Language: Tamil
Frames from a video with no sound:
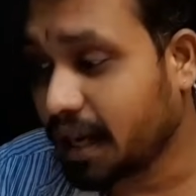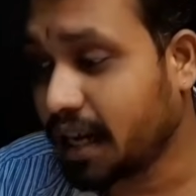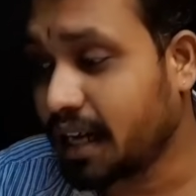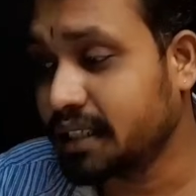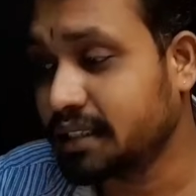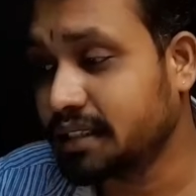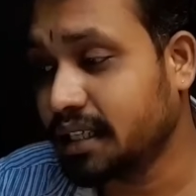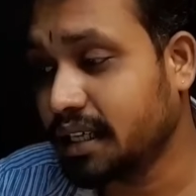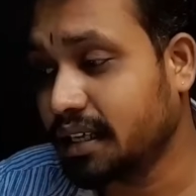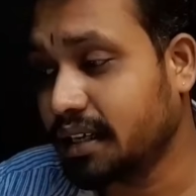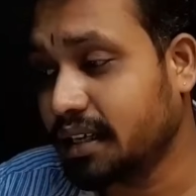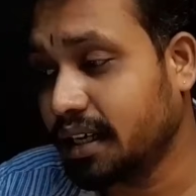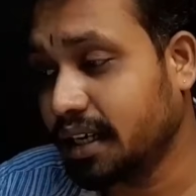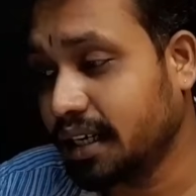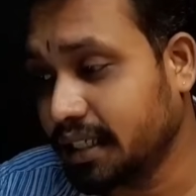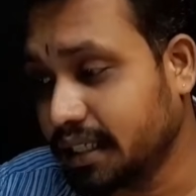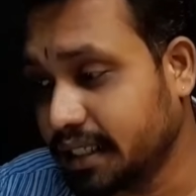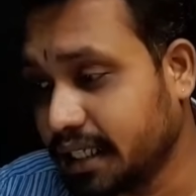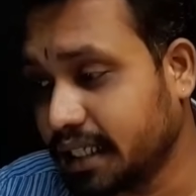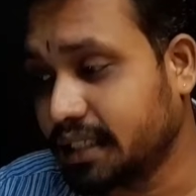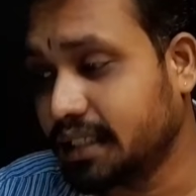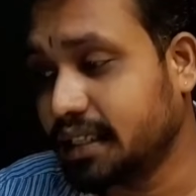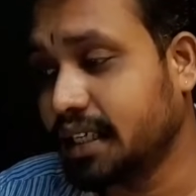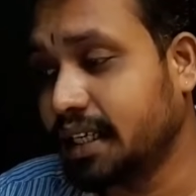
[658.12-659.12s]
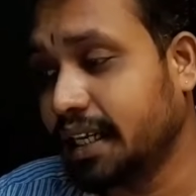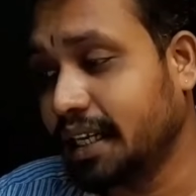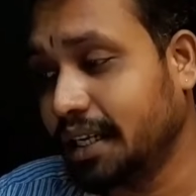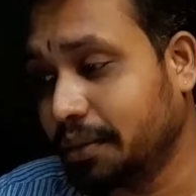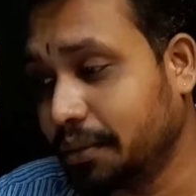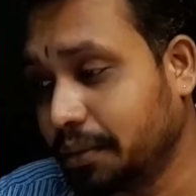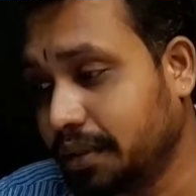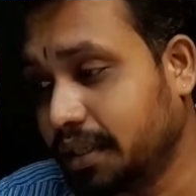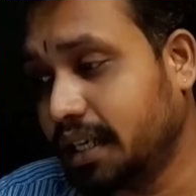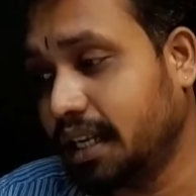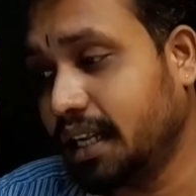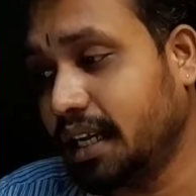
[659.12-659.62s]
பாஜக எத்தனை
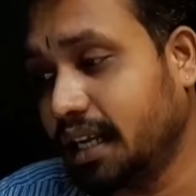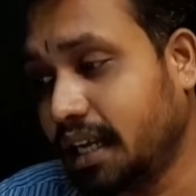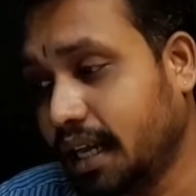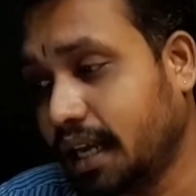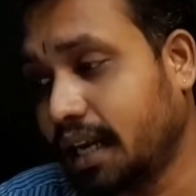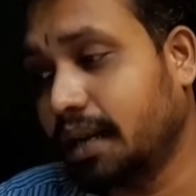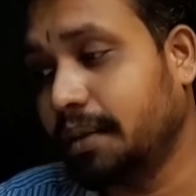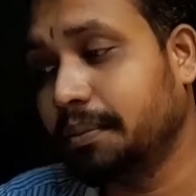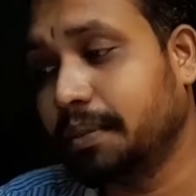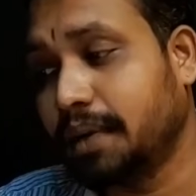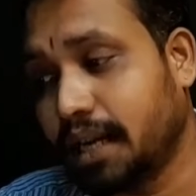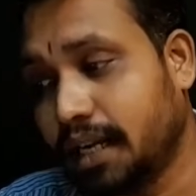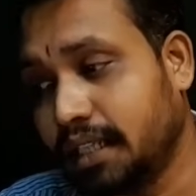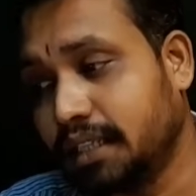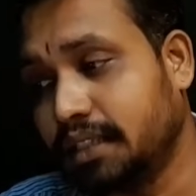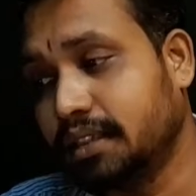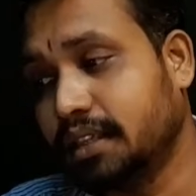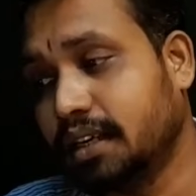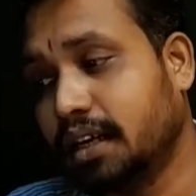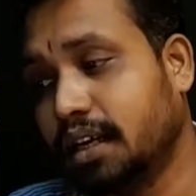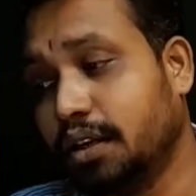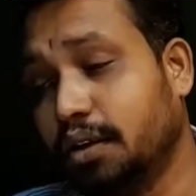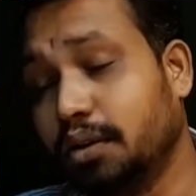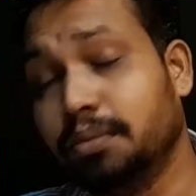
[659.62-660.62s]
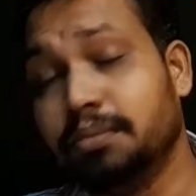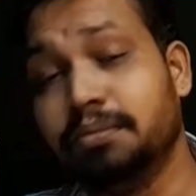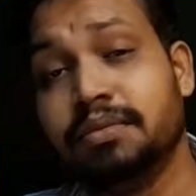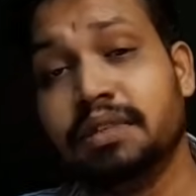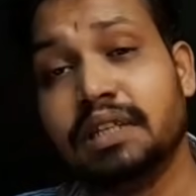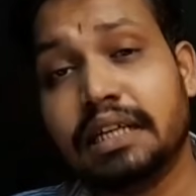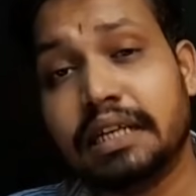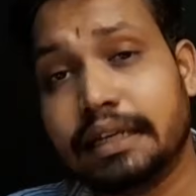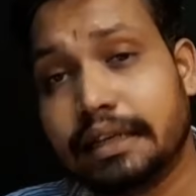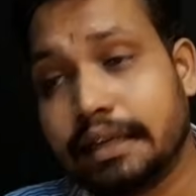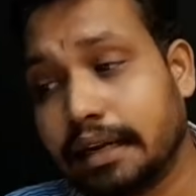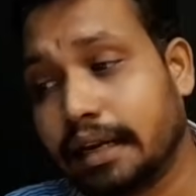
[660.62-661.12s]
குட்டி கரணம் அடித்தாலும்
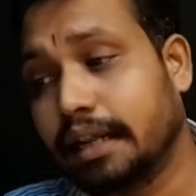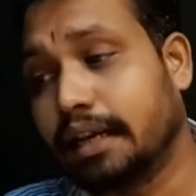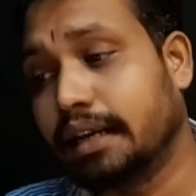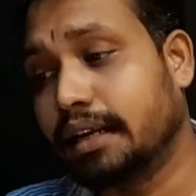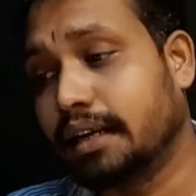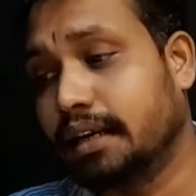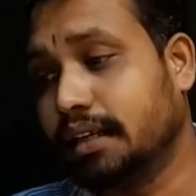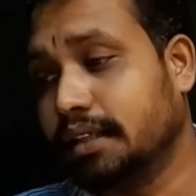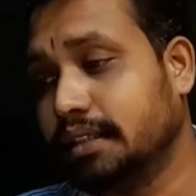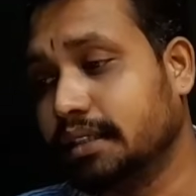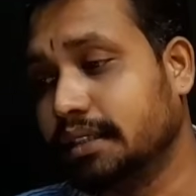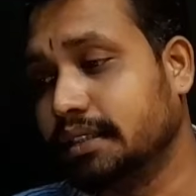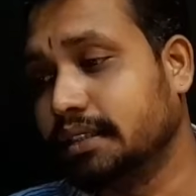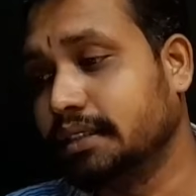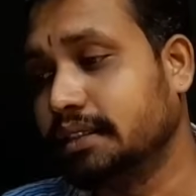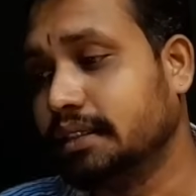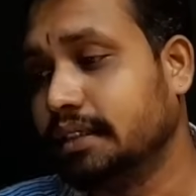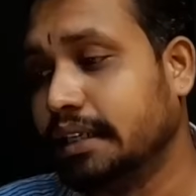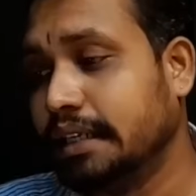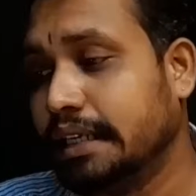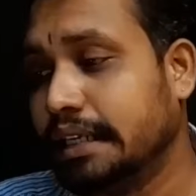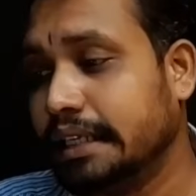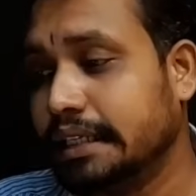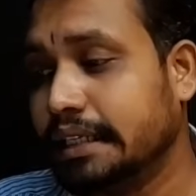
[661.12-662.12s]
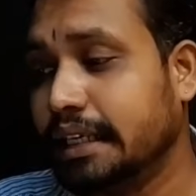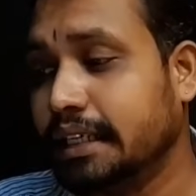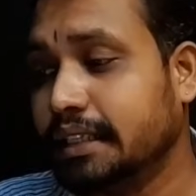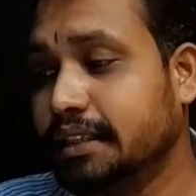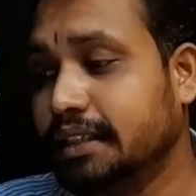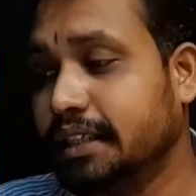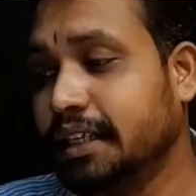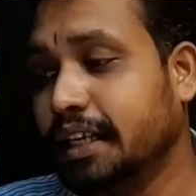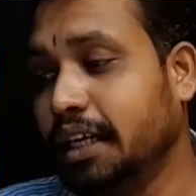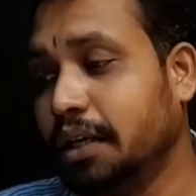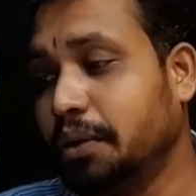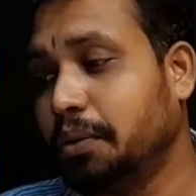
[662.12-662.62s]
நடக்காது
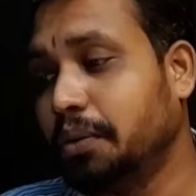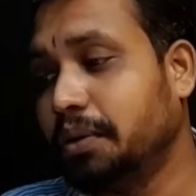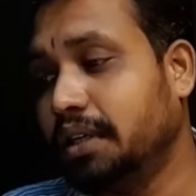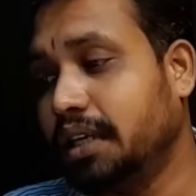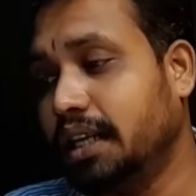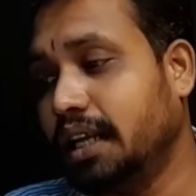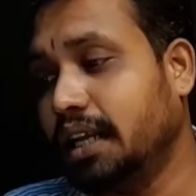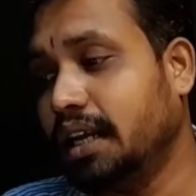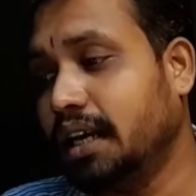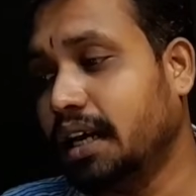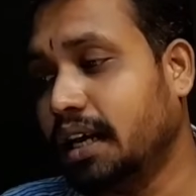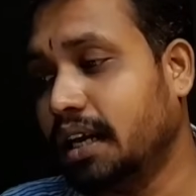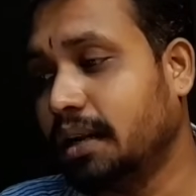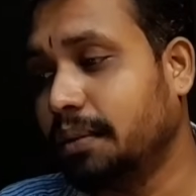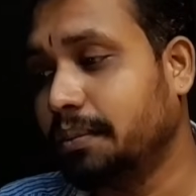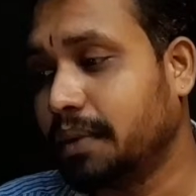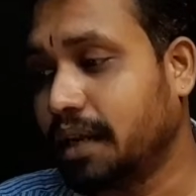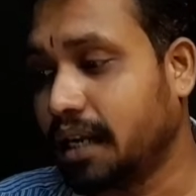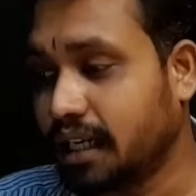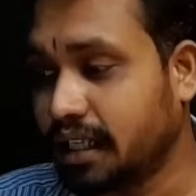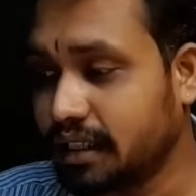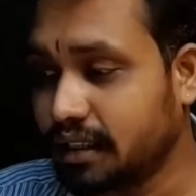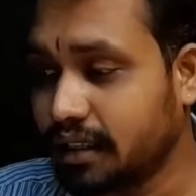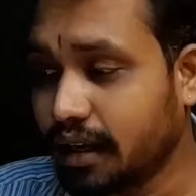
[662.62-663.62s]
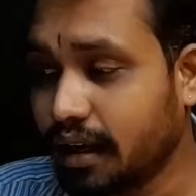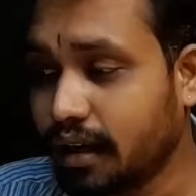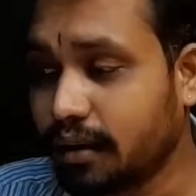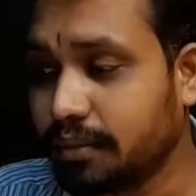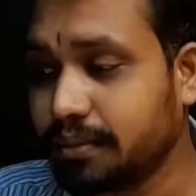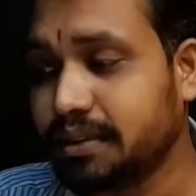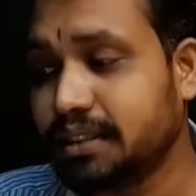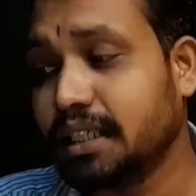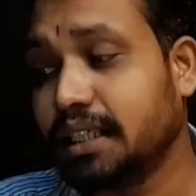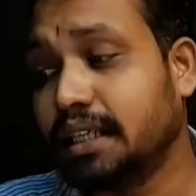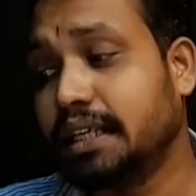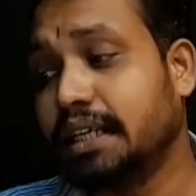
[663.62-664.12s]
எத்தனை குட்டி கரணம்
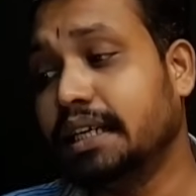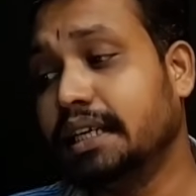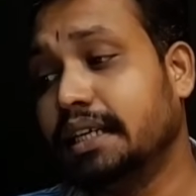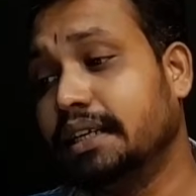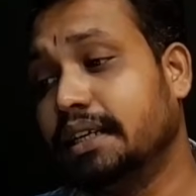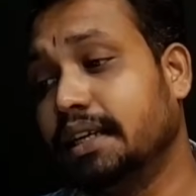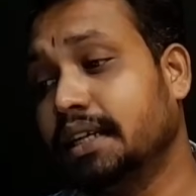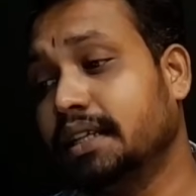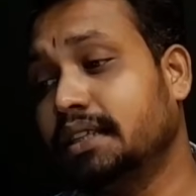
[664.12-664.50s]
அடித்தாலும் சரி